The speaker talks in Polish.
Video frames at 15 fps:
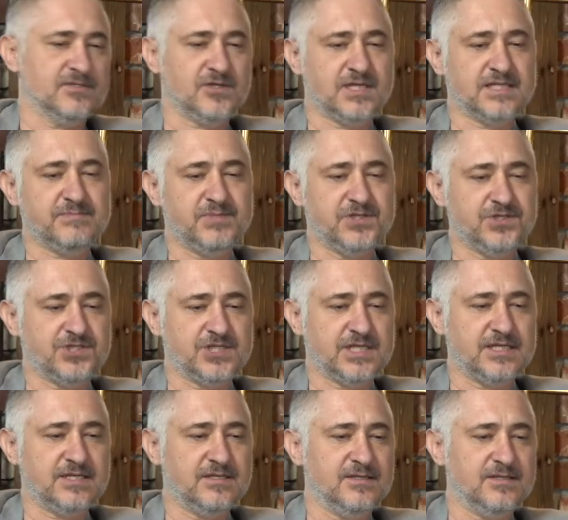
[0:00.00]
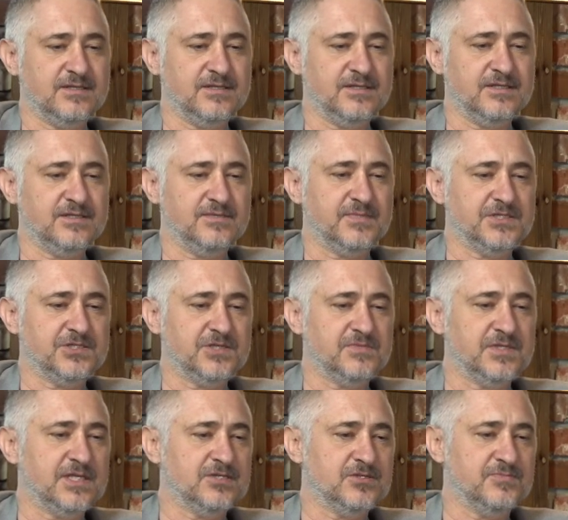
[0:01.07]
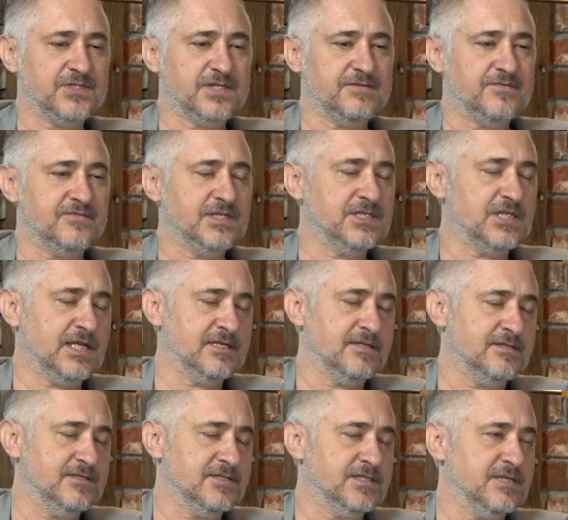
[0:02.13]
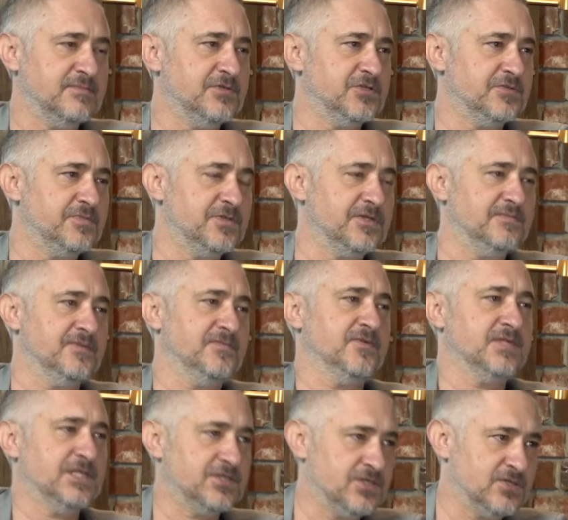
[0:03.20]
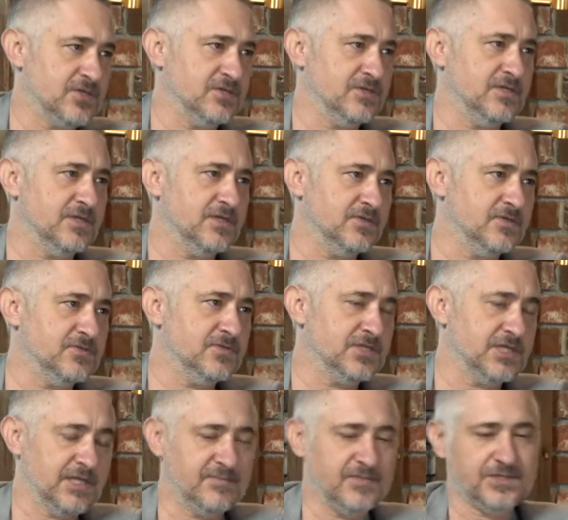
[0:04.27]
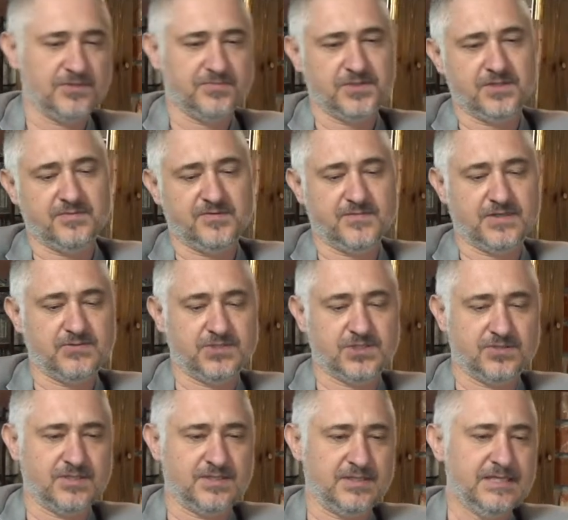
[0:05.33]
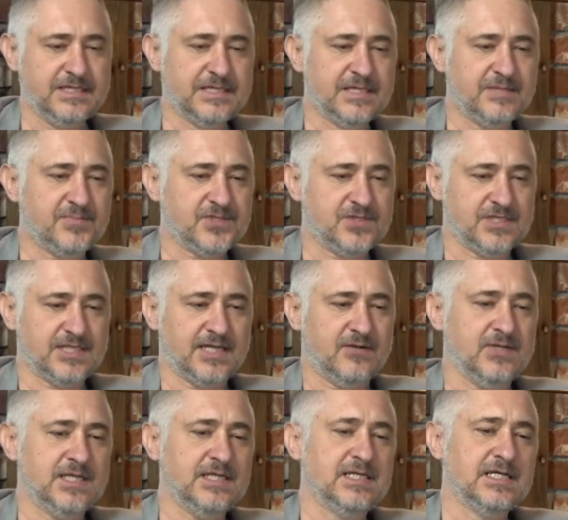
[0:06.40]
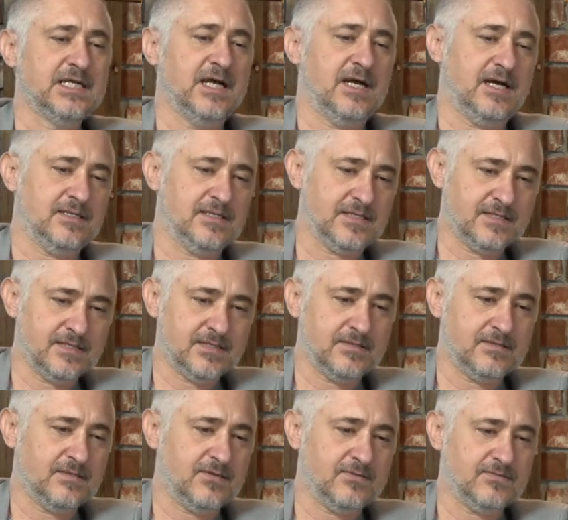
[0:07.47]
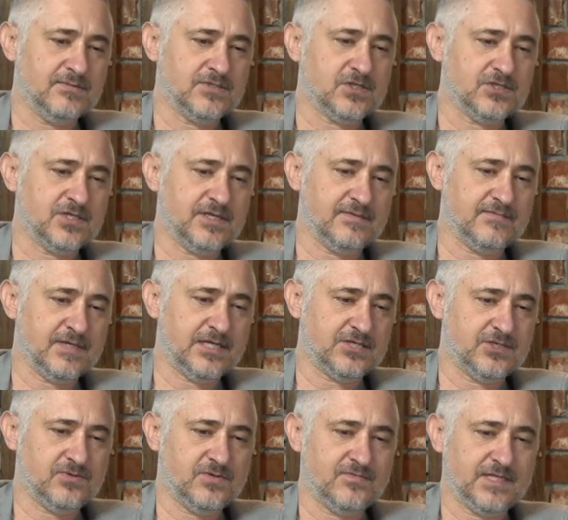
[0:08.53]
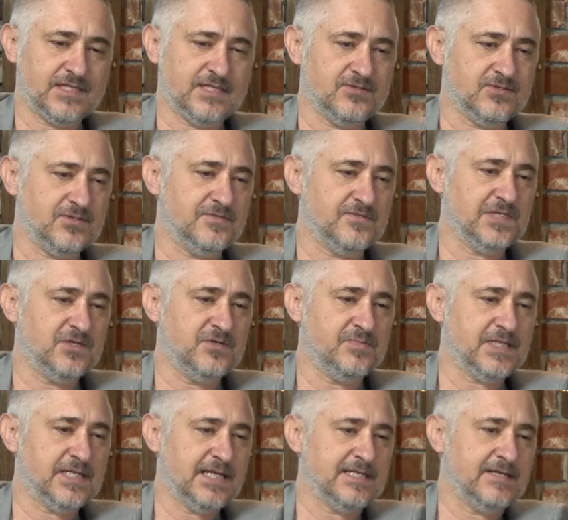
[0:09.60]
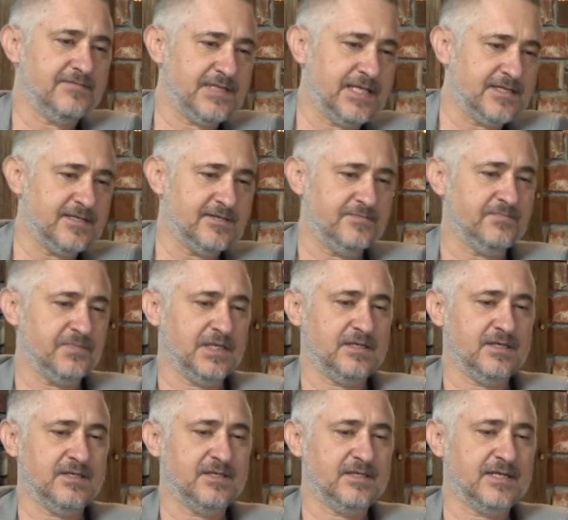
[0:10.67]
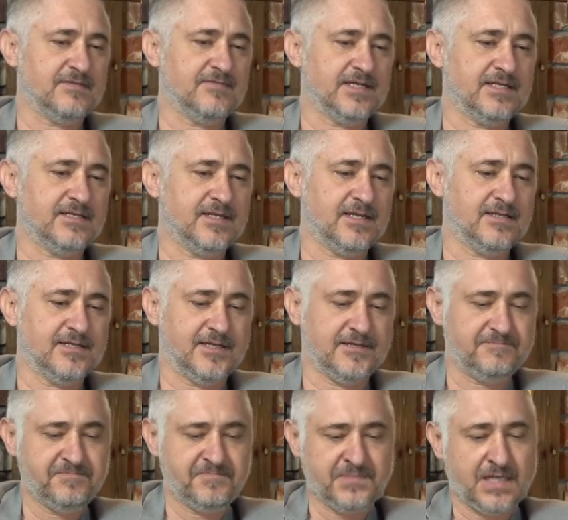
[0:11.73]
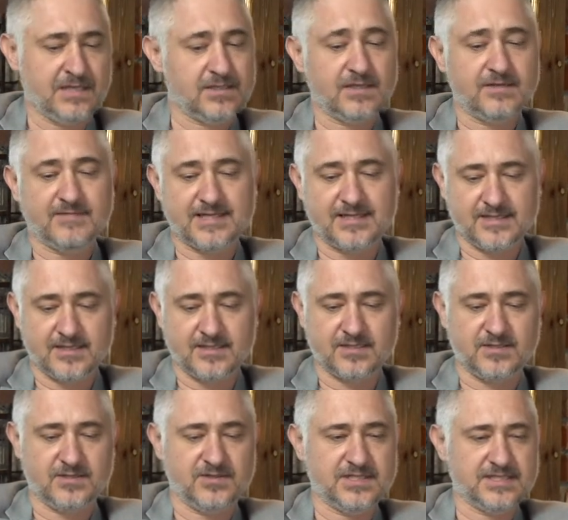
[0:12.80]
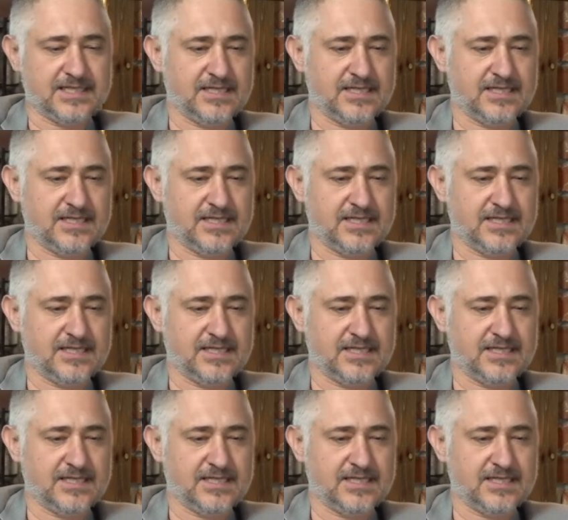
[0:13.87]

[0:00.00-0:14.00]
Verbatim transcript: coraz bliżej i, i będziemy też obserwować, jakie decyzje będzie podejmował nasz rząd i oczywiście jak będą podejmowały rządy pozostałe, ale no, co się wydarzyło, wracając do Twojego pytania, wtedy, kiedy ta kwarantanna, nie kwarantanna, tylko ten